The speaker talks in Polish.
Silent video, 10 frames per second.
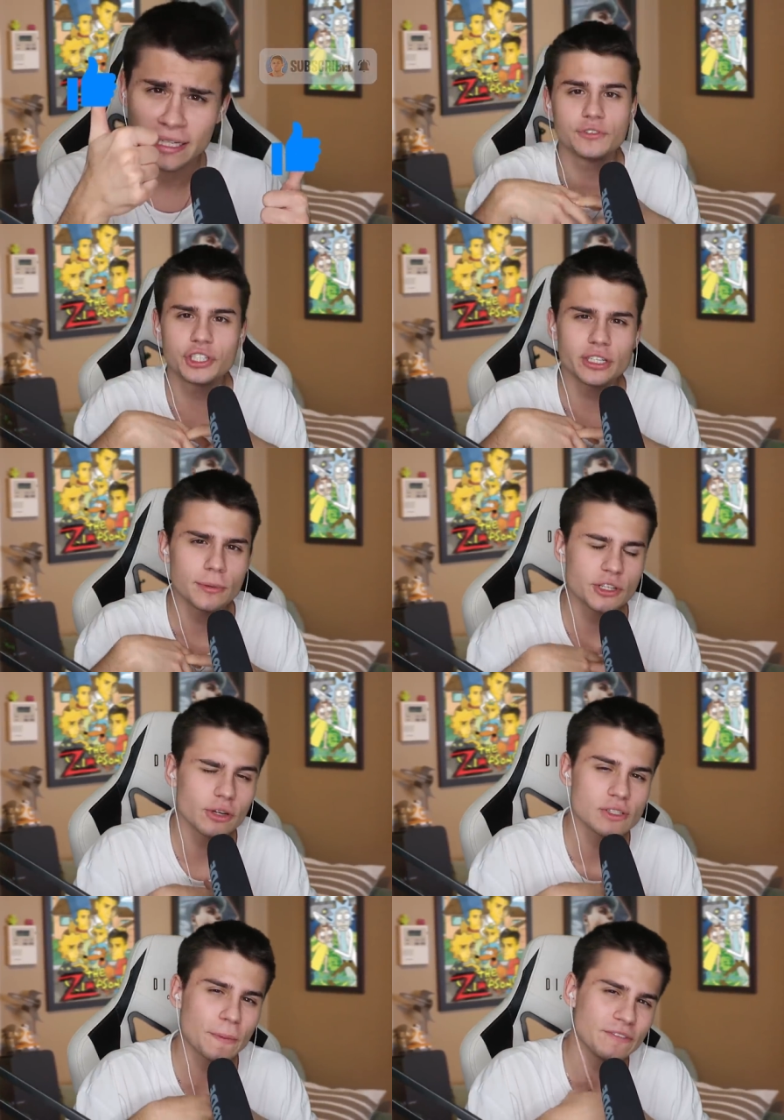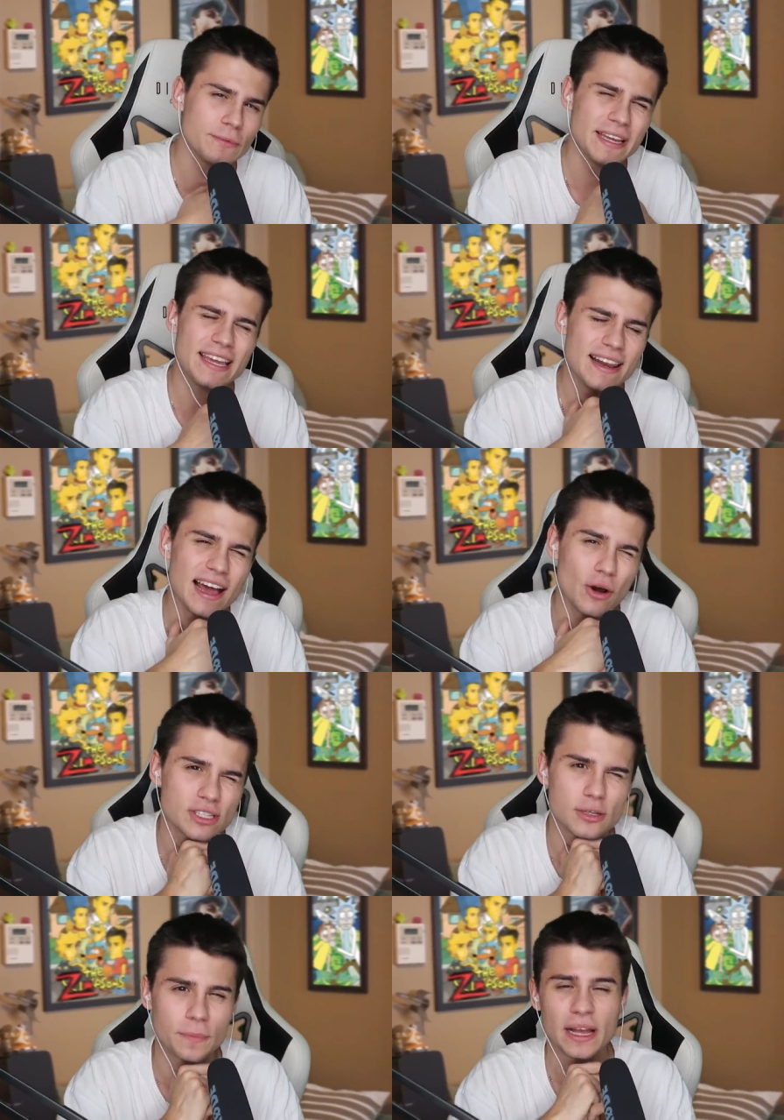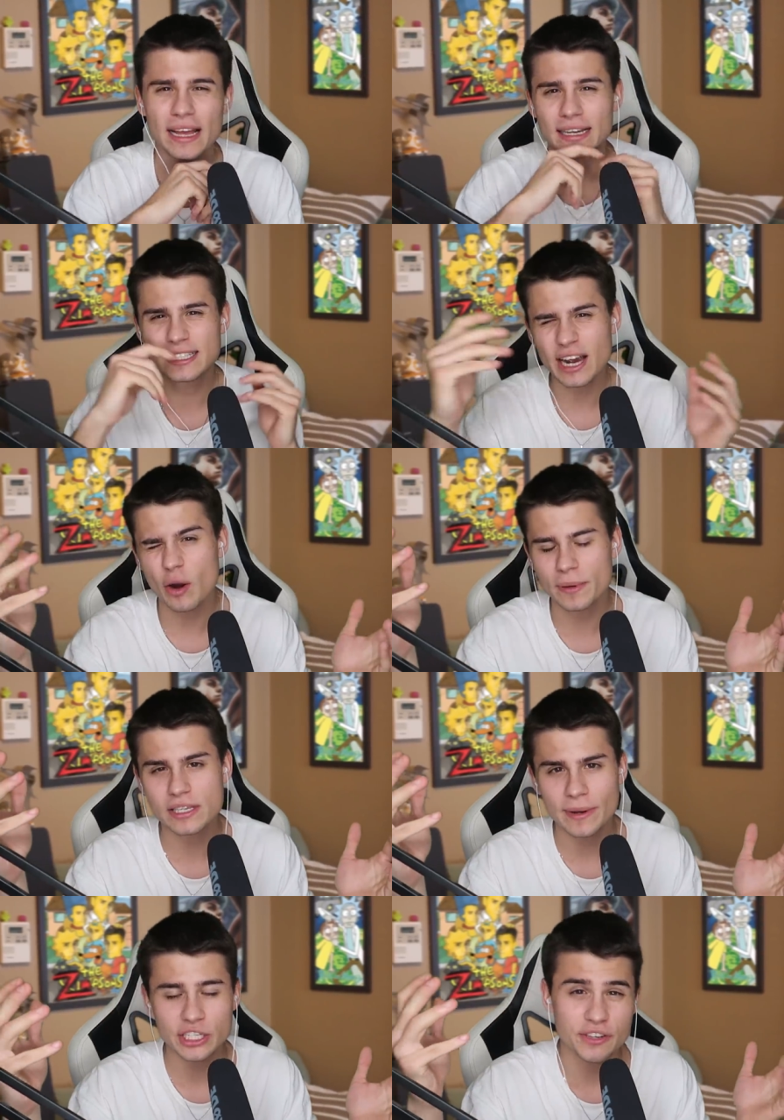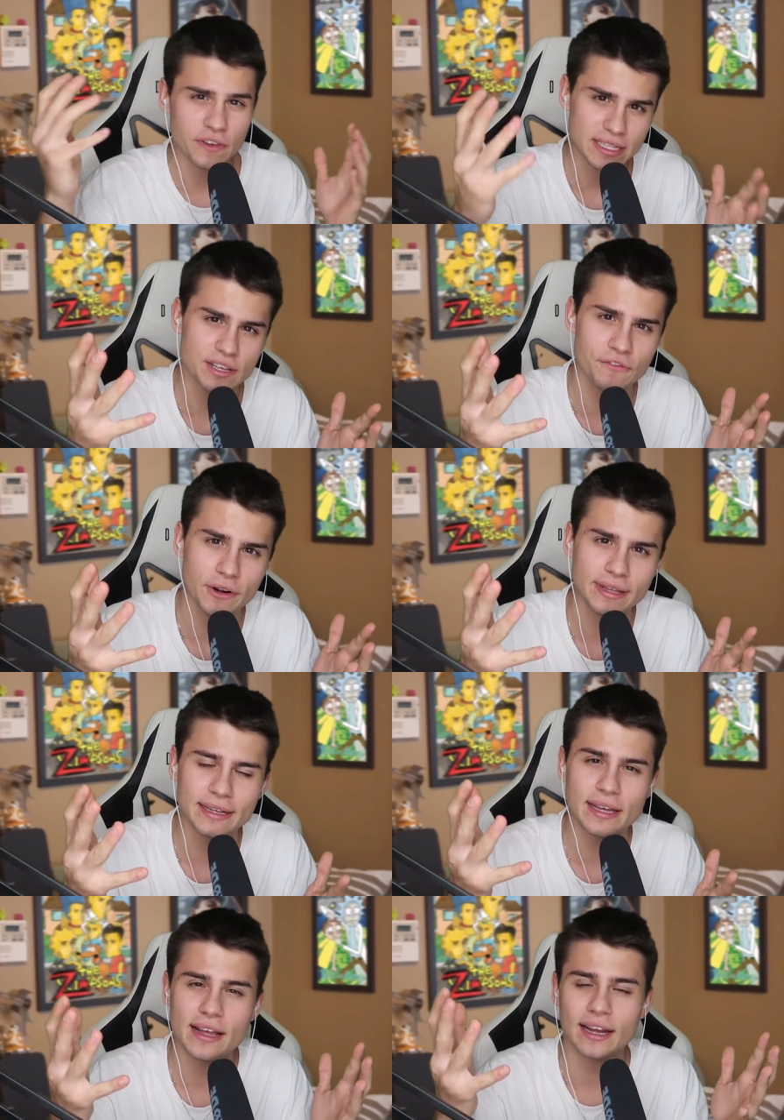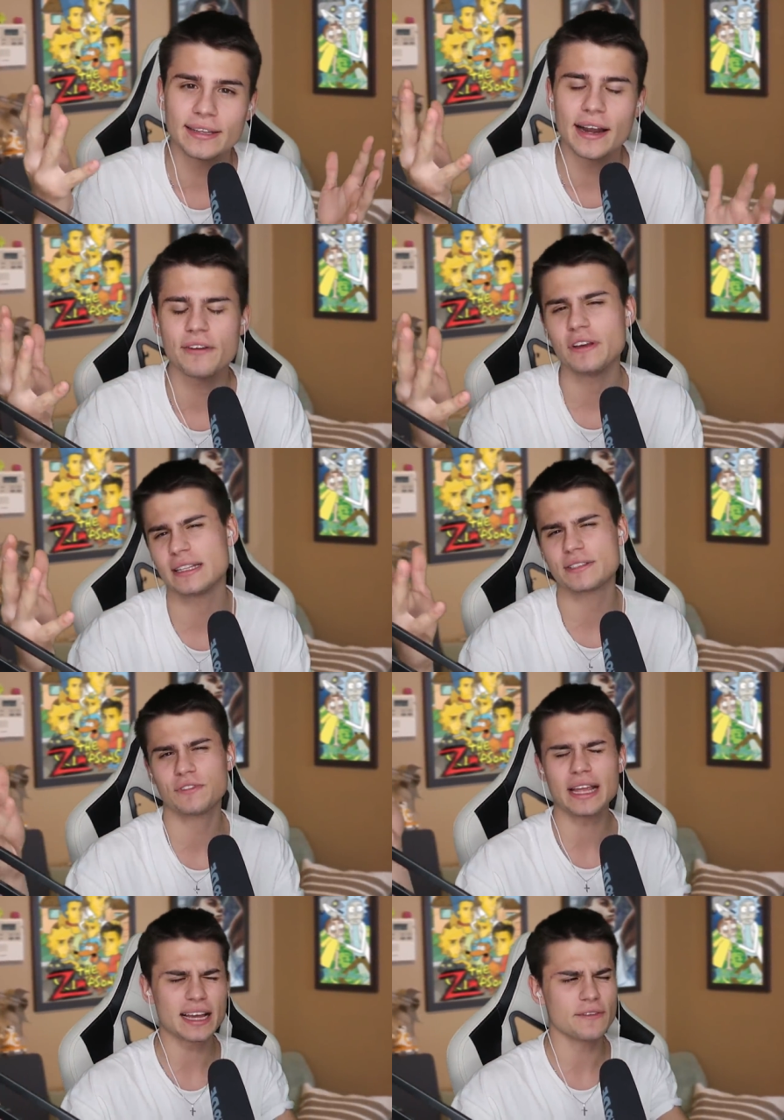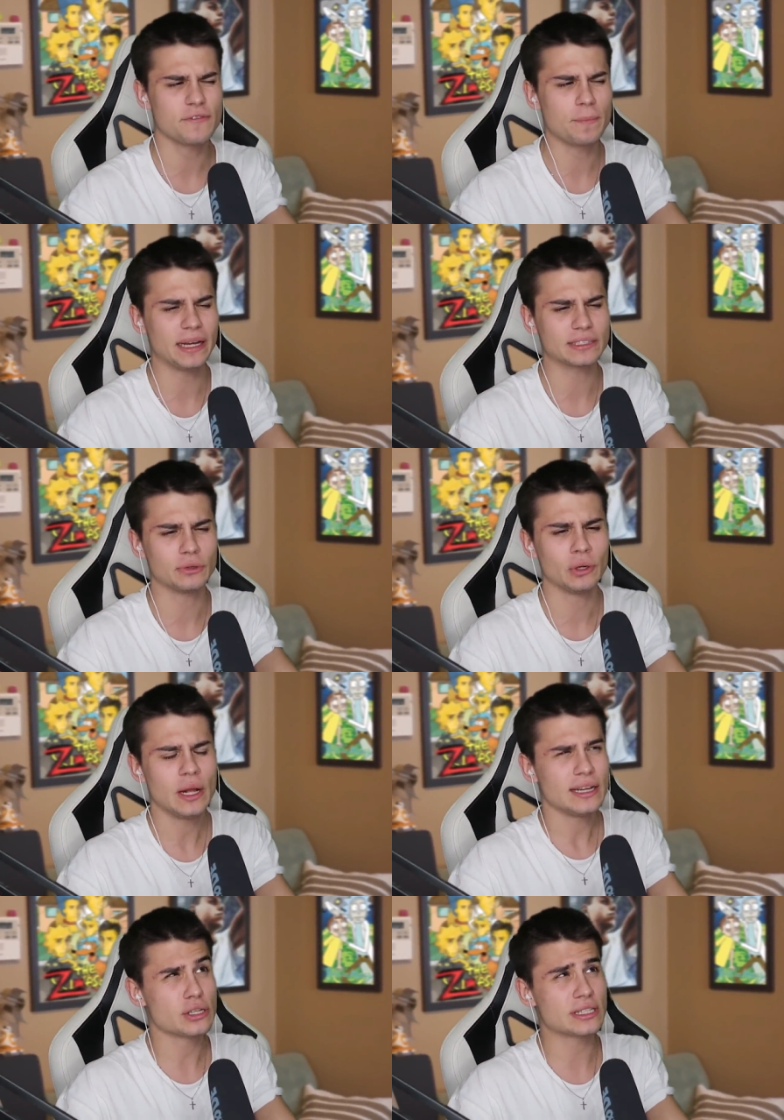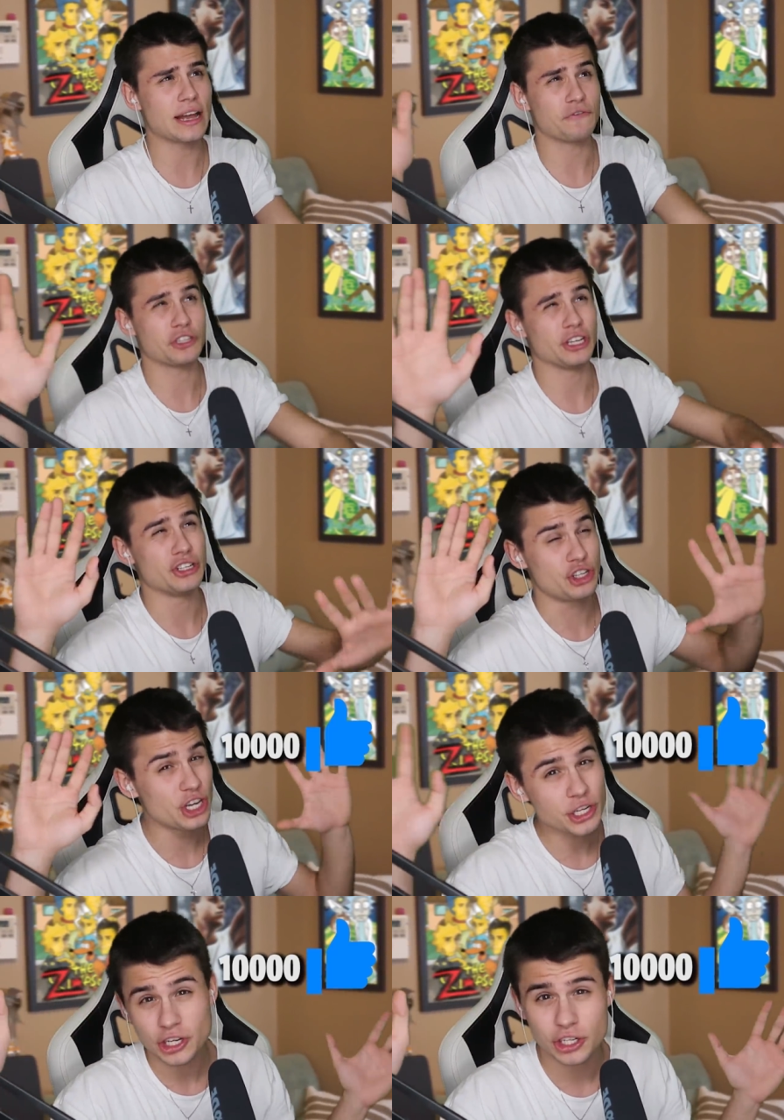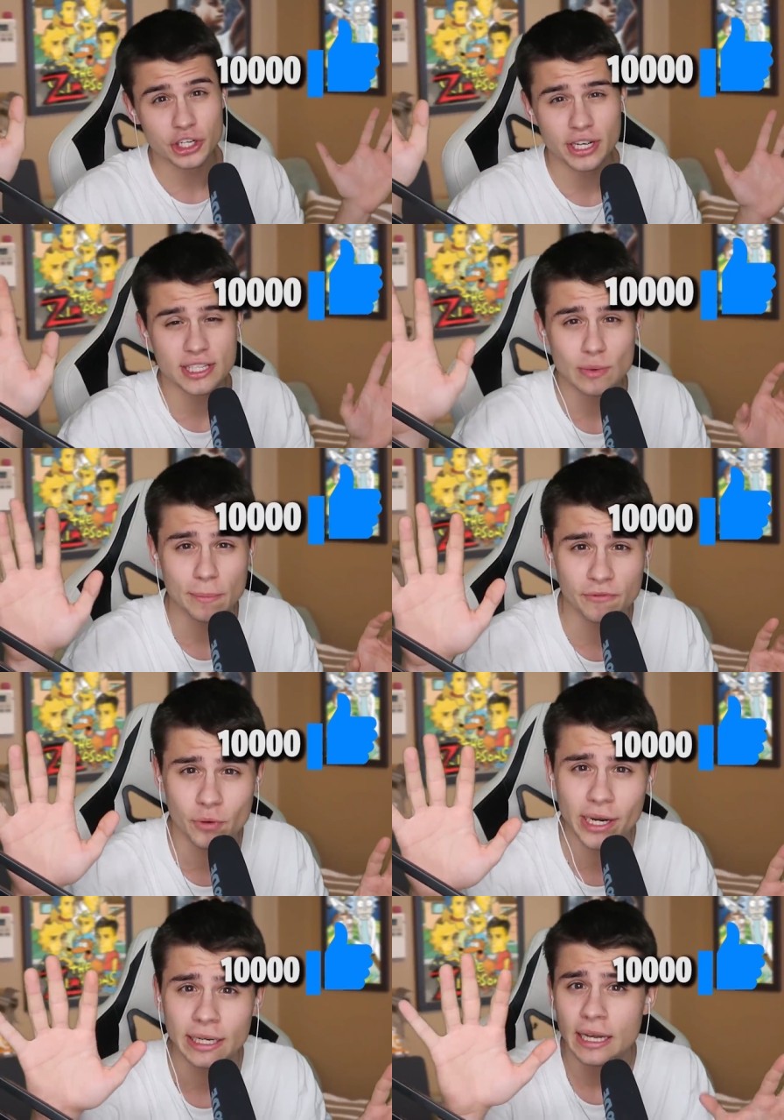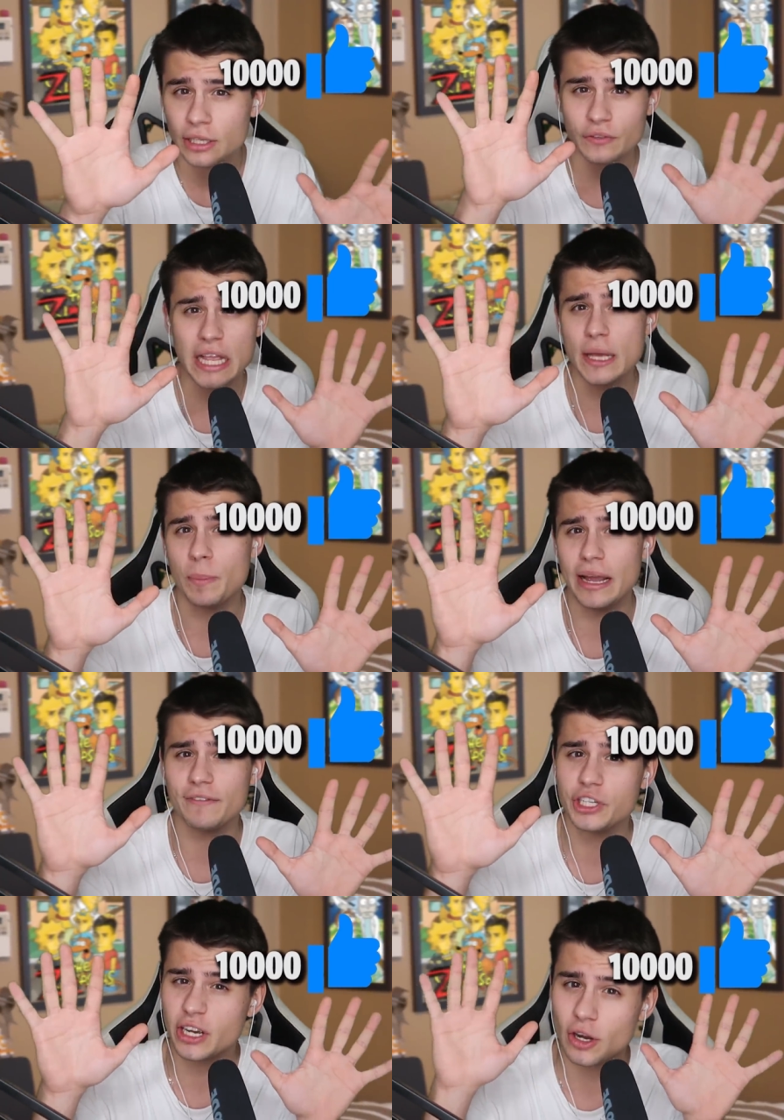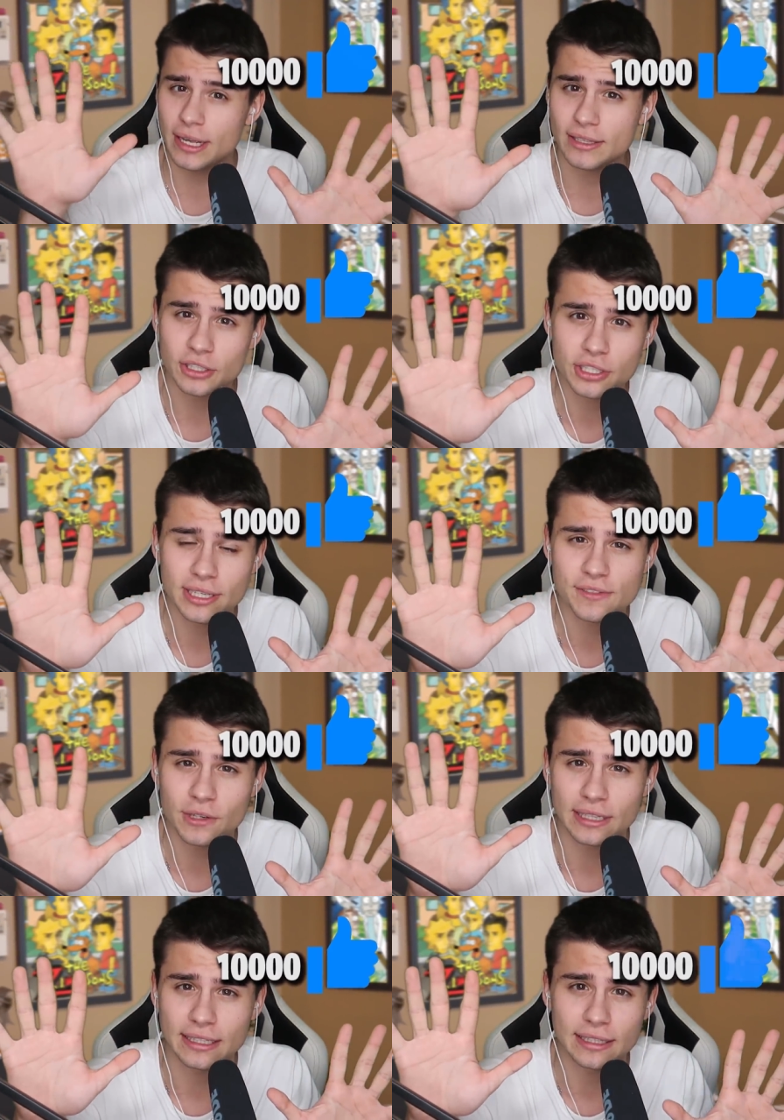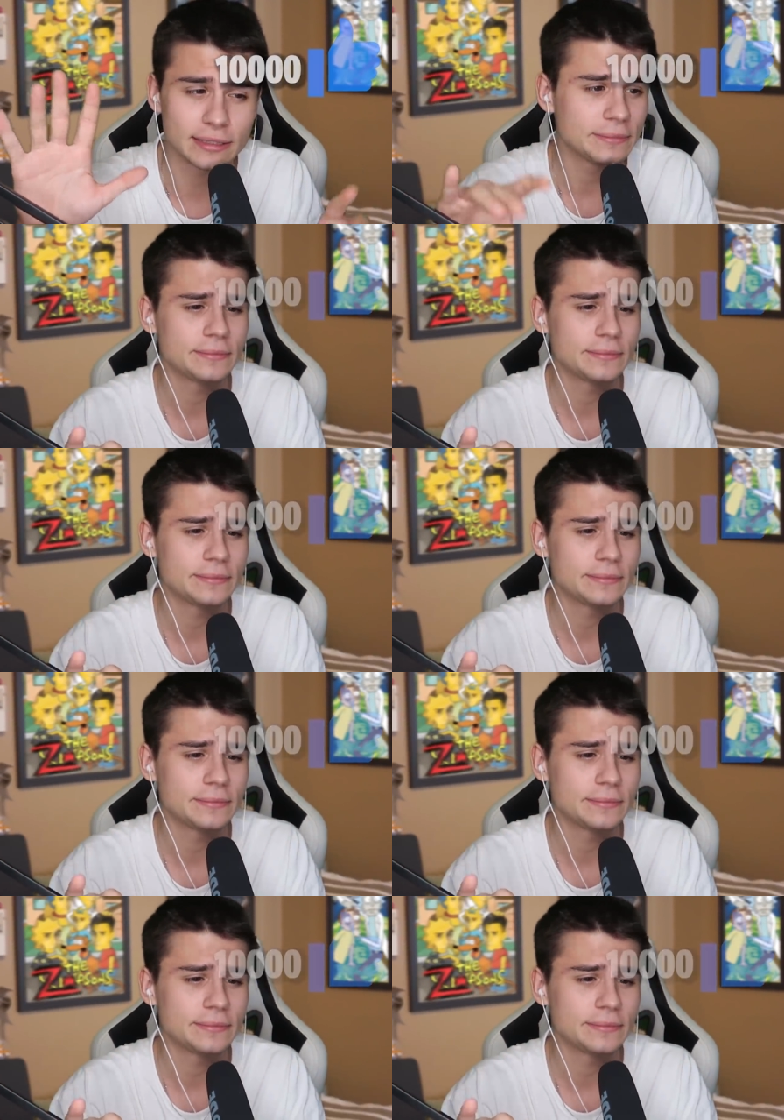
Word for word: W dzisiejszym odcinku sprawdzimy ile osób chciałoby zobaczyć więcej Fortnite'a na kanale, więc w takim wypadku zostawcie 10 tysięcy łap w górę, to wtedy pojawi się kolejny odcinek z Fortnite'a.